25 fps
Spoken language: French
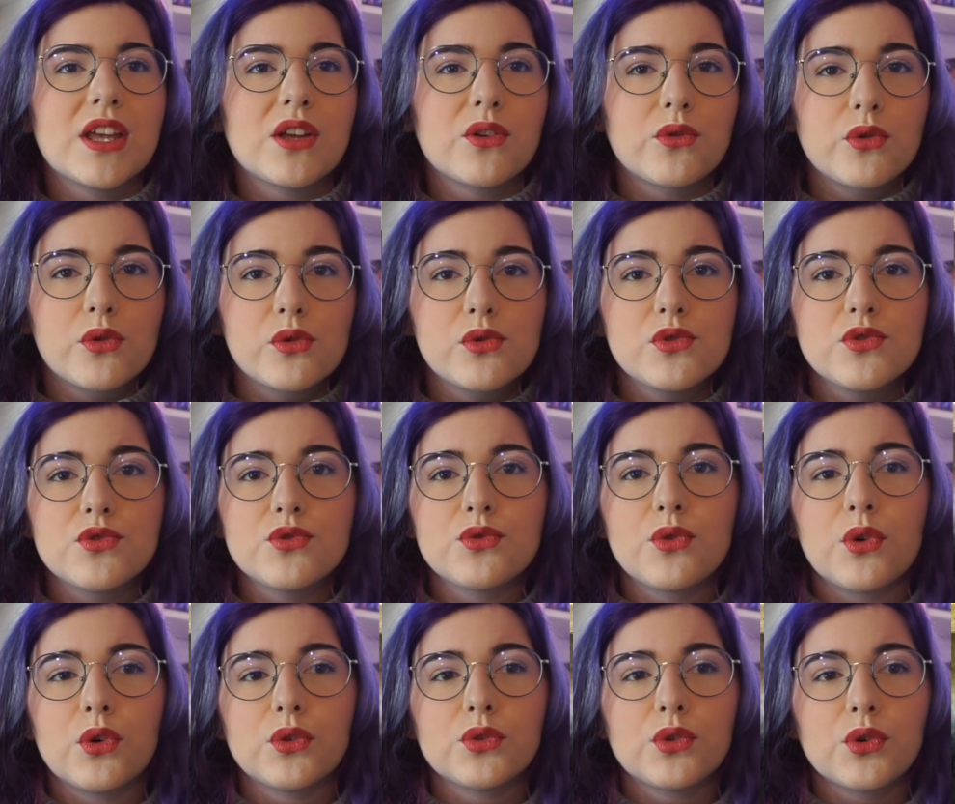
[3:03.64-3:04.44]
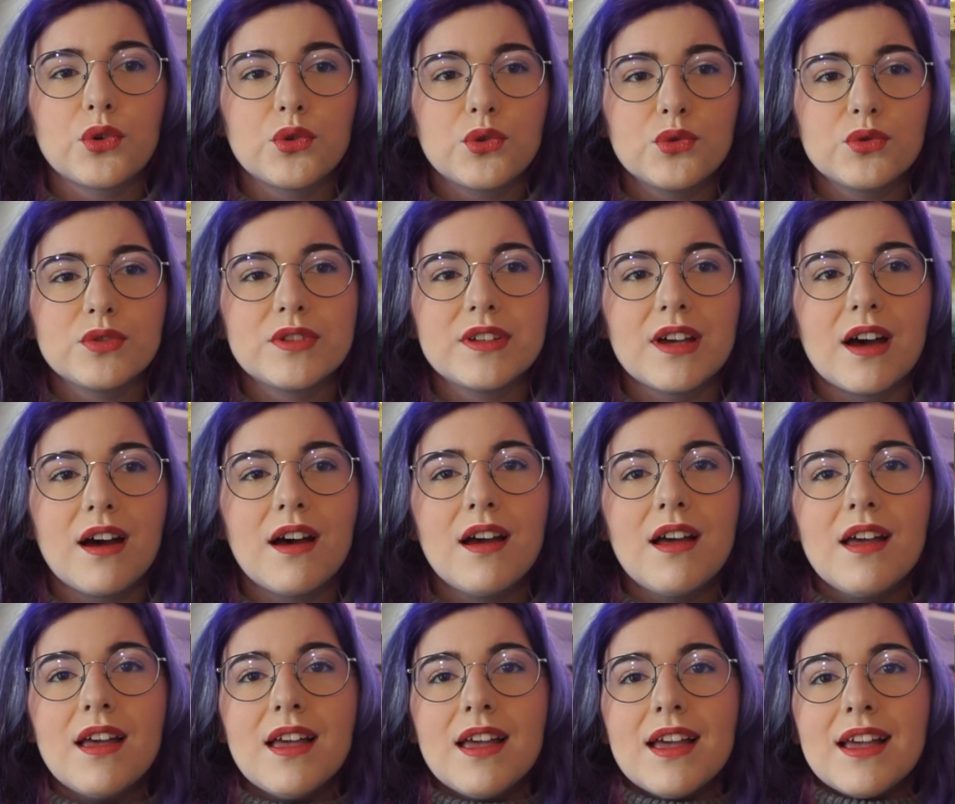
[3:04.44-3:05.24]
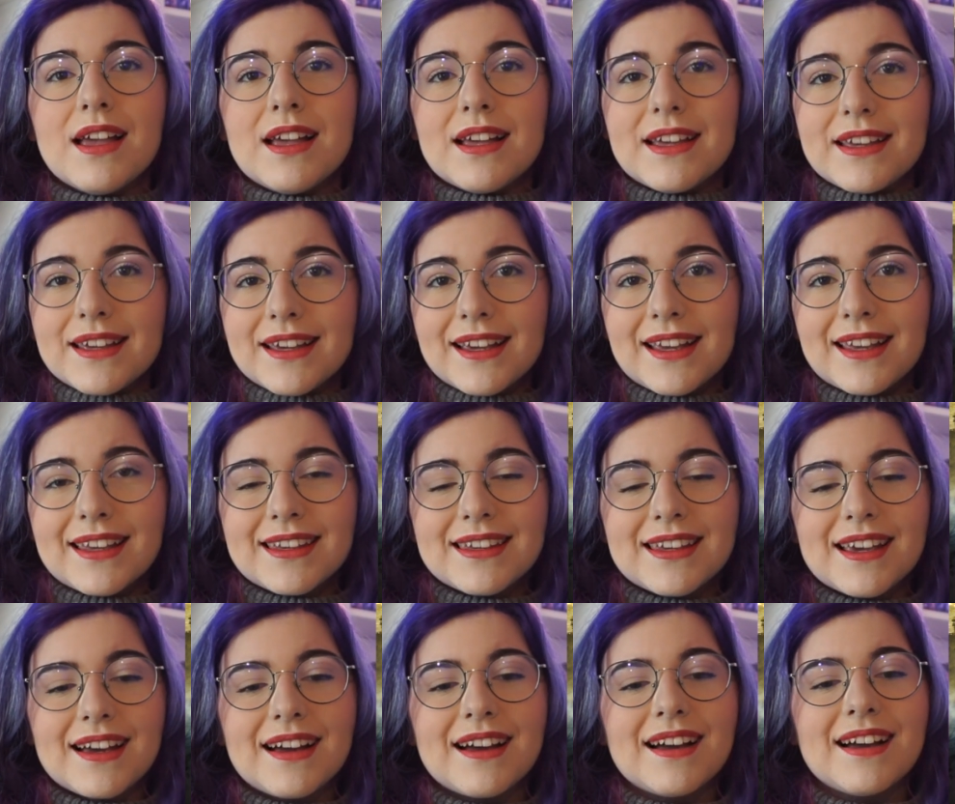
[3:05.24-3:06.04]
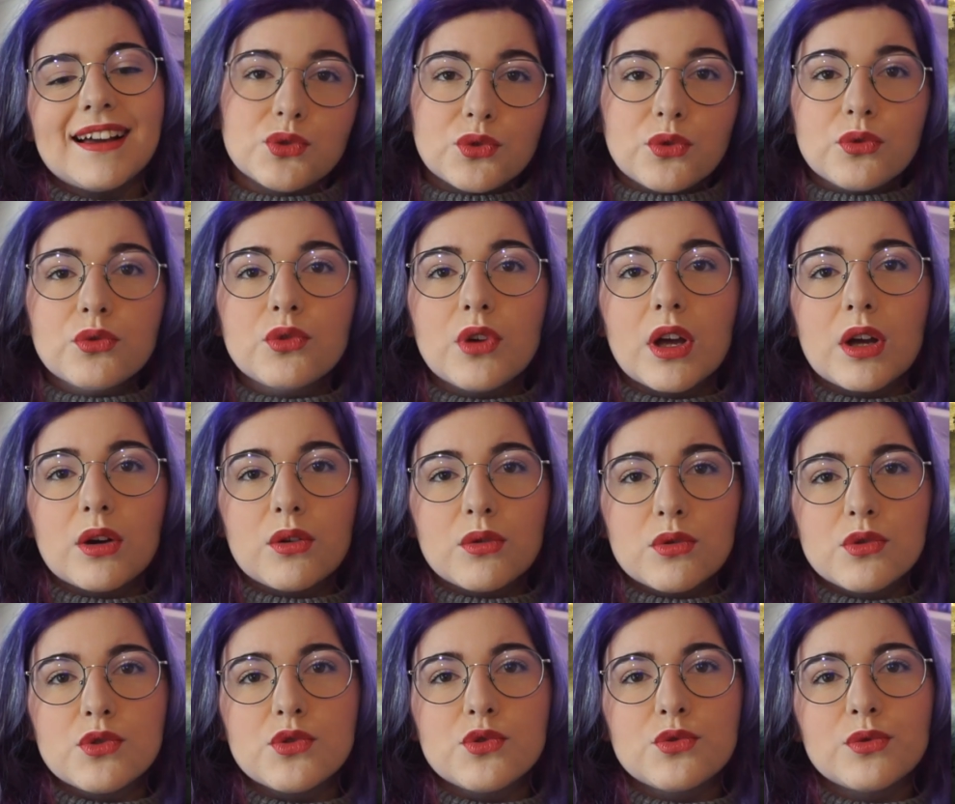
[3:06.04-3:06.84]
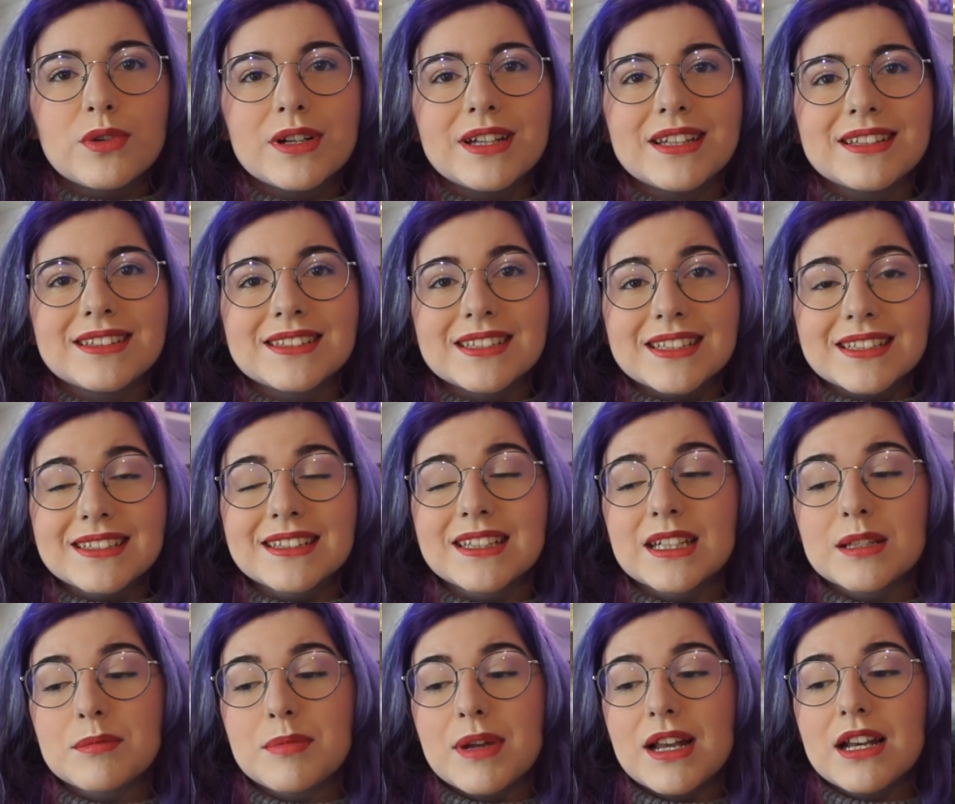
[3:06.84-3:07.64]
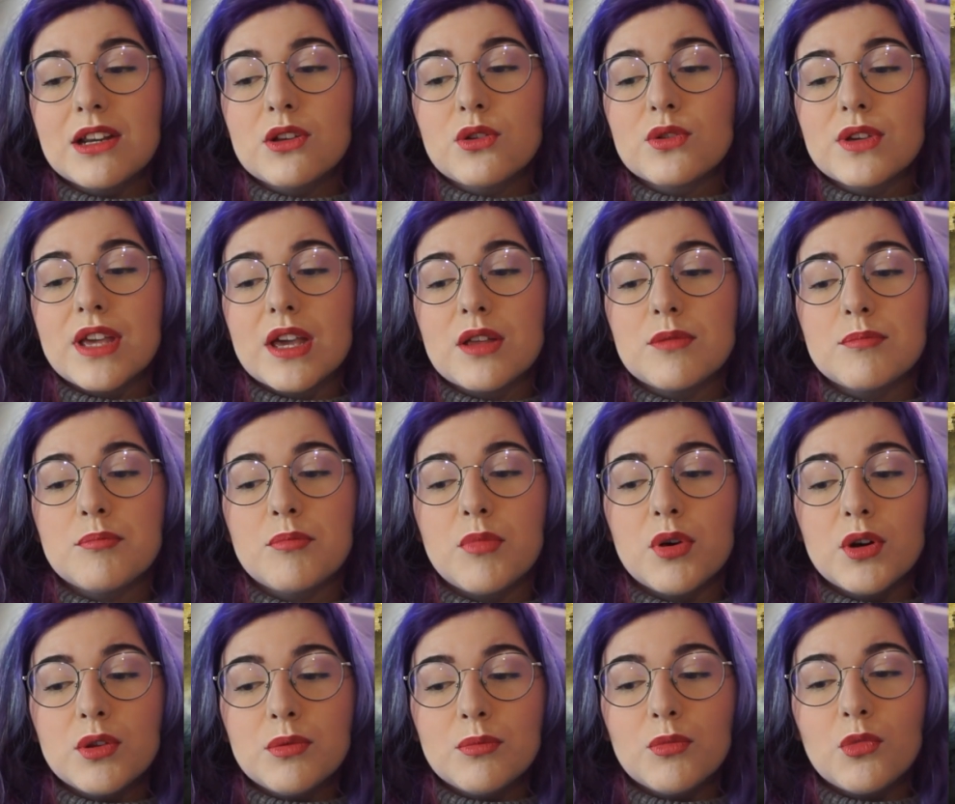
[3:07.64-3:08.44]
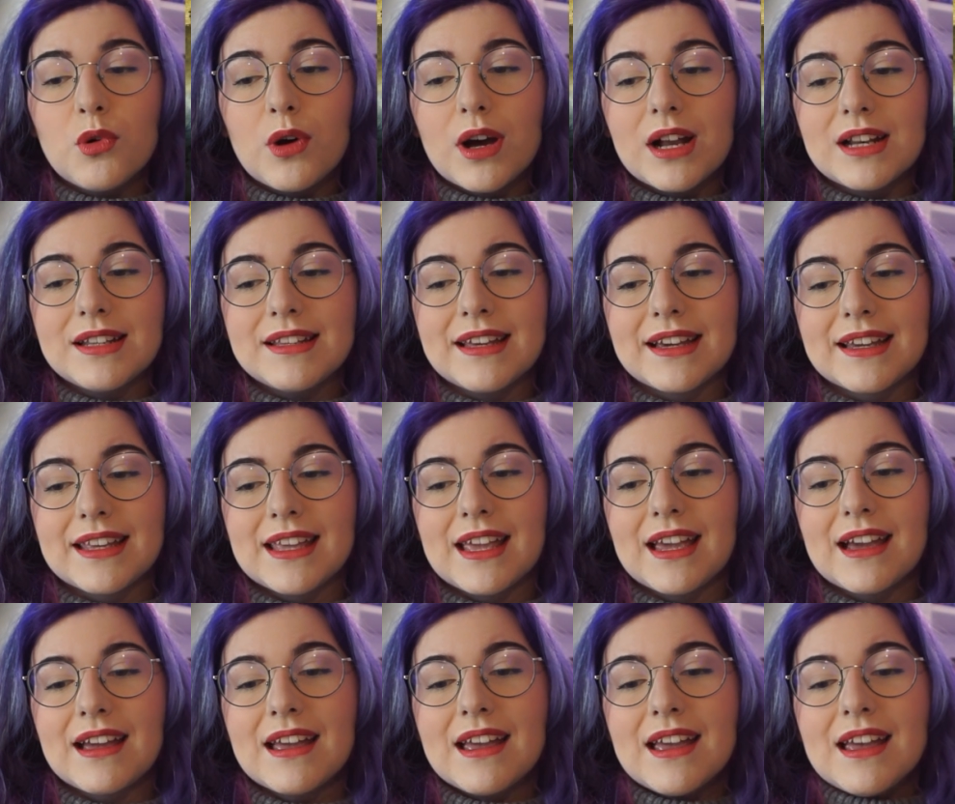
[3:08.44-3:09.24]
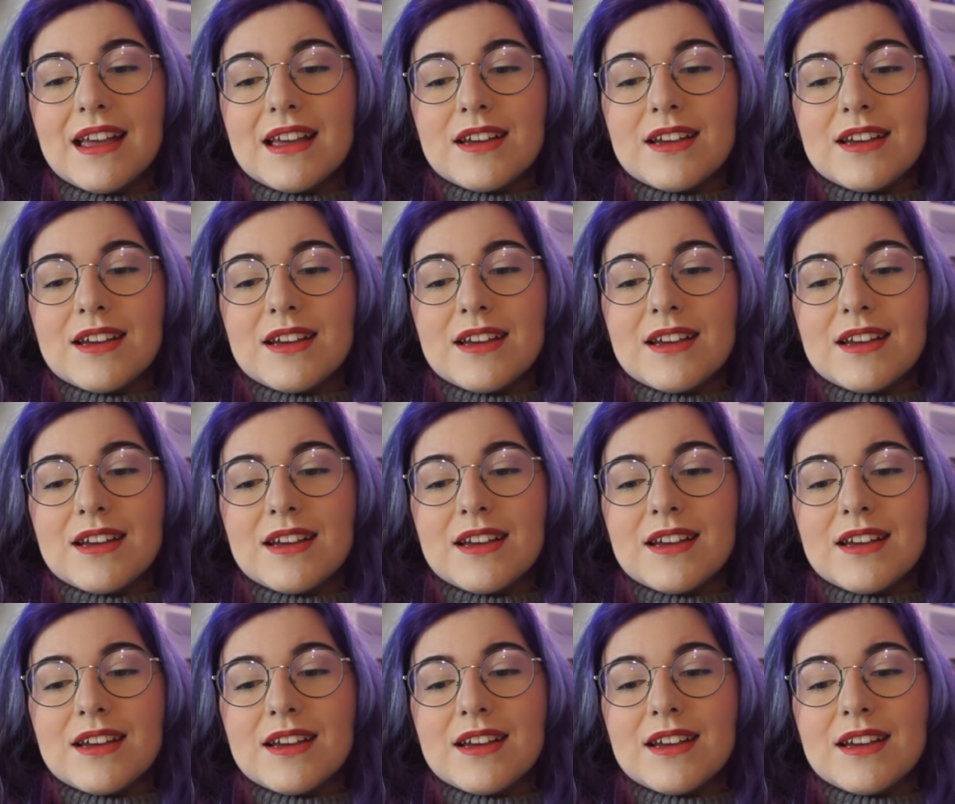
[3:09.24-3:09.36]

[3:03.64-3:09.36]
il y a une conclusion entre Yuta et Erika, je trouve que la conclusion est très très belle, qu'il y a une bonne morale derrière